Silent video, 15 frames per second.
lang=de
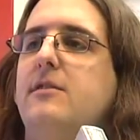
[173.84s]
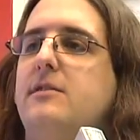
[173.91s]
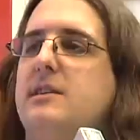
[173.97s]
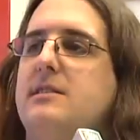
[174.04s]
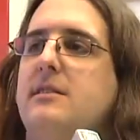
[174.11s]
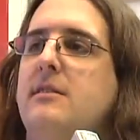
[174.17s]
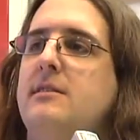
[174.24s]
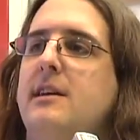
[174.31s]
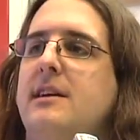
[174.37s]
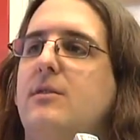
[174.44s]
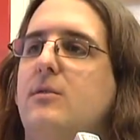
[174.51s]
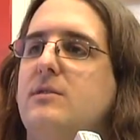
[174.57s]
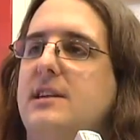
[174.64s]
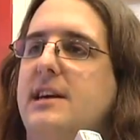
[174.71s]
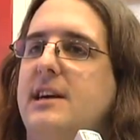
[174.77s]
können, dass irgendein
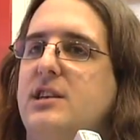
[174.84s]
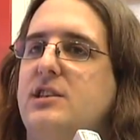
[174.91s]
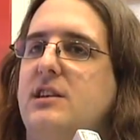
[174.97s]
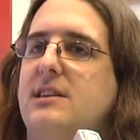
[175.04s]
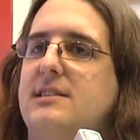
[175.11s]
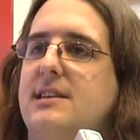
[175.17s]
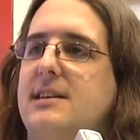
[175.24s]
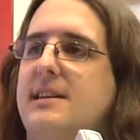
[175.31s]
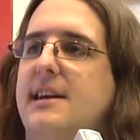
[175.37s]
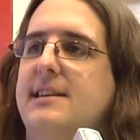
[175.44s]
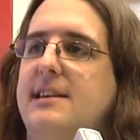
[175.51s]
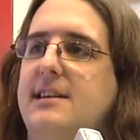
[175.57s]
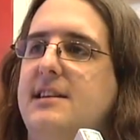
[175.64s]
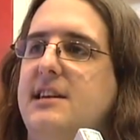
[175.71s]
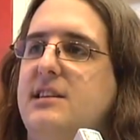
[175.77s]
großer Hersteller sagt, hey,
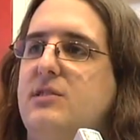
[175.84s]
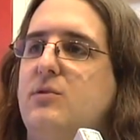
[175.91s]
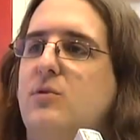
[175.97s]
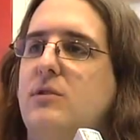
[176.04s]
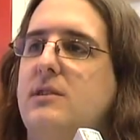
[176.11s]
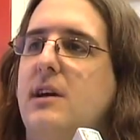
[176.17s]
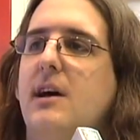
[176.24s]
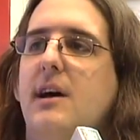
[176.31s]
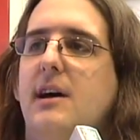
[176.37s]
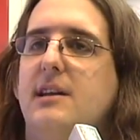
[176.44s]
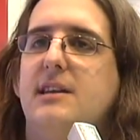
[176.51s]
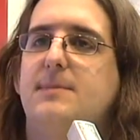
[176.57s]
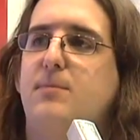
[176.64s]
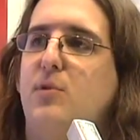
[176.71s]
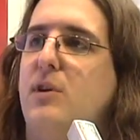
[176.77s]
die Idee ist gut,
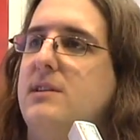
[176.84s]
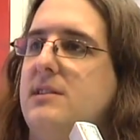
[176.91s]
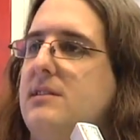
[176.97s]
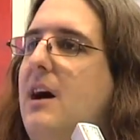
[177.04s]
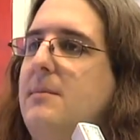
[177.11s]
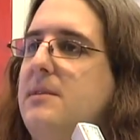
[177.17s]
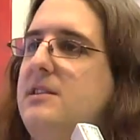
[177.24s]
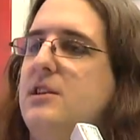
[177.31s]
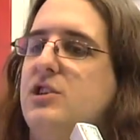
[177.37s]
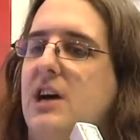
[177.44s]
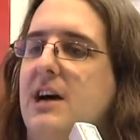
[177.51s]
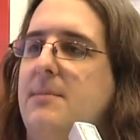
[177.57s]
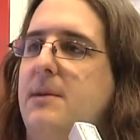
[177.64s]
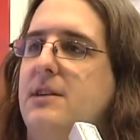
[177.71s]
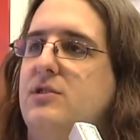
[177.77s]
das Board habe ich den
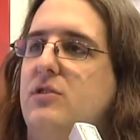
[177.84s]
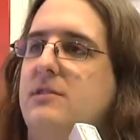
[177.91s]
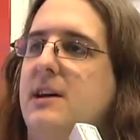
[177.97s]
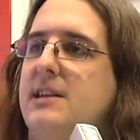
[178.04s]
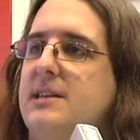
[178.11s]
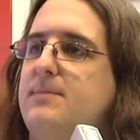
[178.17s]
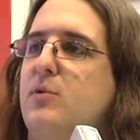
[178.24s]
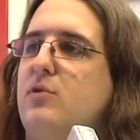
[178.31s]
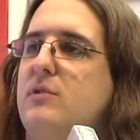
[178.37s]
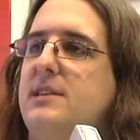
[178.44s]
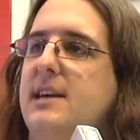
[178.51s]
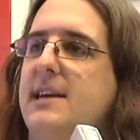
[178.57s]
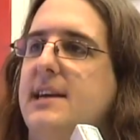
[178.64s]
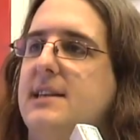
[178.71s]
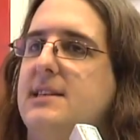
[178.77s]
Schaltplan schon da, das
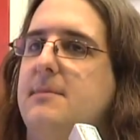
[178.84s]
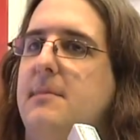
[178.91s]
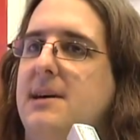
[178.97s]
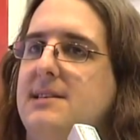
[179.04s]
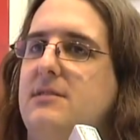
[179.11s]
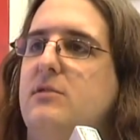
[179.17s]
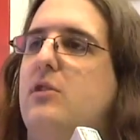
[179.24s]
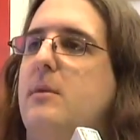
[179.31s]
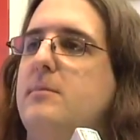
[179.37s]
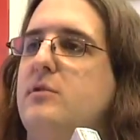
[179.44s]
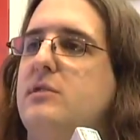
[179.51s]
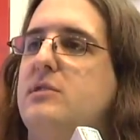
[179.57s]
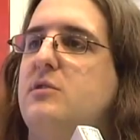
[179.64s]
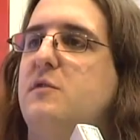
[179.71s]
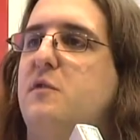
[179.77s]
produziere ich jetzt in Massen und kommt
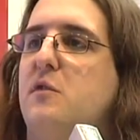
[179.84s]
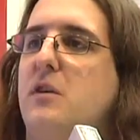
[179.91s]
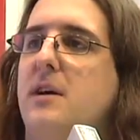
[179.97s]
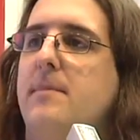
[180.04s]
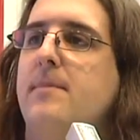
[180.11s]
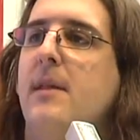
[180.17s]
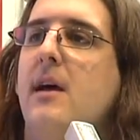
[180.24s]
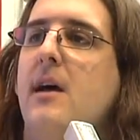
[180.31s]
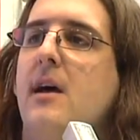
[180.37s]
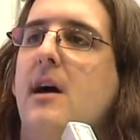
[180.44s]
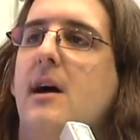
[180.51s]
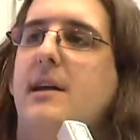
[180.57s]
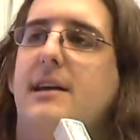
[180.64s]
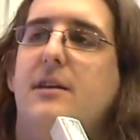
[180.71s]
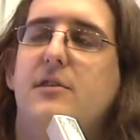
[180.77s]
uns zuvor.
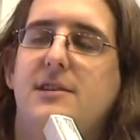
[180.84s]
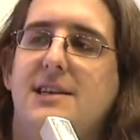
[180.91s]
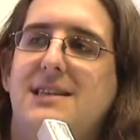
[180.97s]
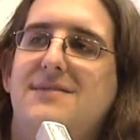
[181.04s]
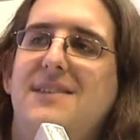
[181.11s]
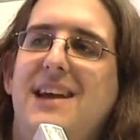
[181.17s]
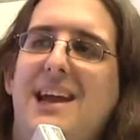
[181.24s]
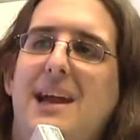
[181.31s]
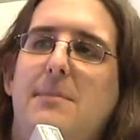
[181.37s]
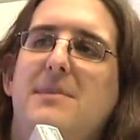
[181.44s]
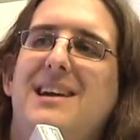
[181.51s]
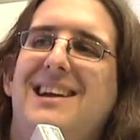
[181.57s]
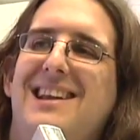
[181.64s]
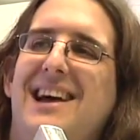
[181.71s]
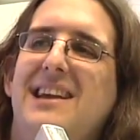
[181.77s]
Dadurch, dass wir eben
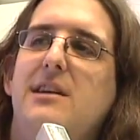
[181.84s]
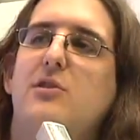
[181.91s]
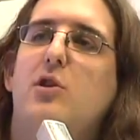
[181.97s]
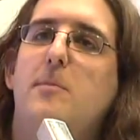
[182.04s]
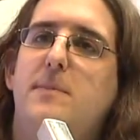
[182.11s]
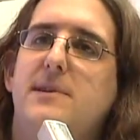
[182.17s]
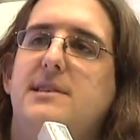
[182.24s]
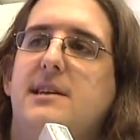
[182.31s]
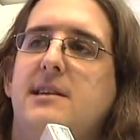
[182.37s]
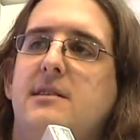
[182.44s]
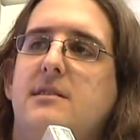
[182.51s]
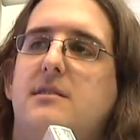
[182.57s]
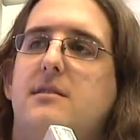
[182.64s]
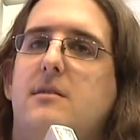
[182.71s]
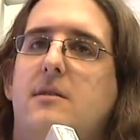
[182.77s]
eine kleine Gruppe
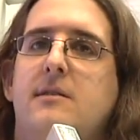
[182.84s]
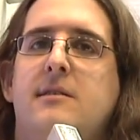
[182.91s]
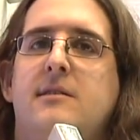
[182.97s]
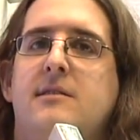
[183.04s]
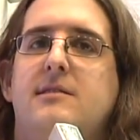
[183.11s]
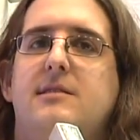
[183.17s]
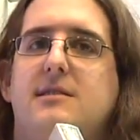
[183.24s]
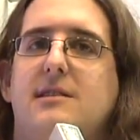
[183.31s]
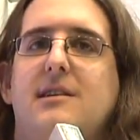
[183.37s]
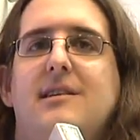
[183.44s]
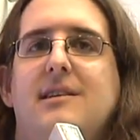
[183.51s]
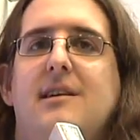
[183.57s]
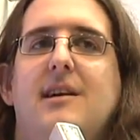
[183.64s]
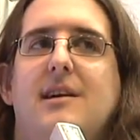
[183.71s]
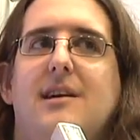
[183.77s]
sind und
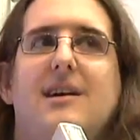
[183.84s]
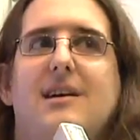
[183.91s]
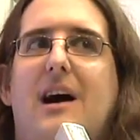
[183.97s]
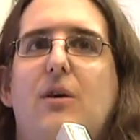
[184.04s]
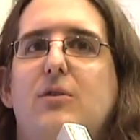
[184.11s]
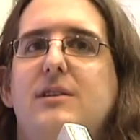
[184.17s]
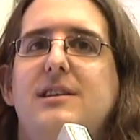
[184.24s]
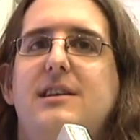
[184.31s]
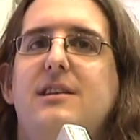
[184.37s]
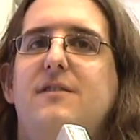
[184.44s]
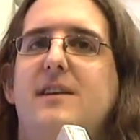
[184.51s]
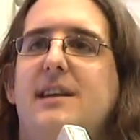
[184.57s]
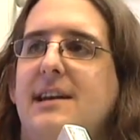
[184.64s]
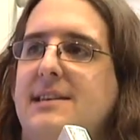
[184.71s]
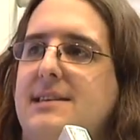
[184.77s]
äh, auch nicht die
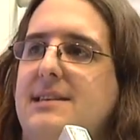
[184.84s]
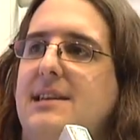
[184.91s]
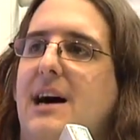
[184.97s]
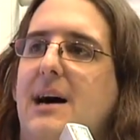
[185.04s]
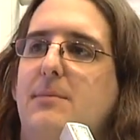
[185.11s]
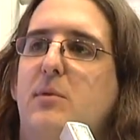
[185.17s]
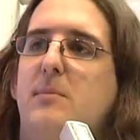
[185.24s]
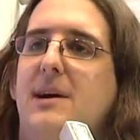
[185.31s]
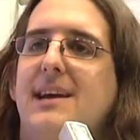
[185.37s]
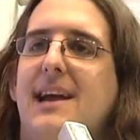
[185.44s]
Finanzen haben, um mal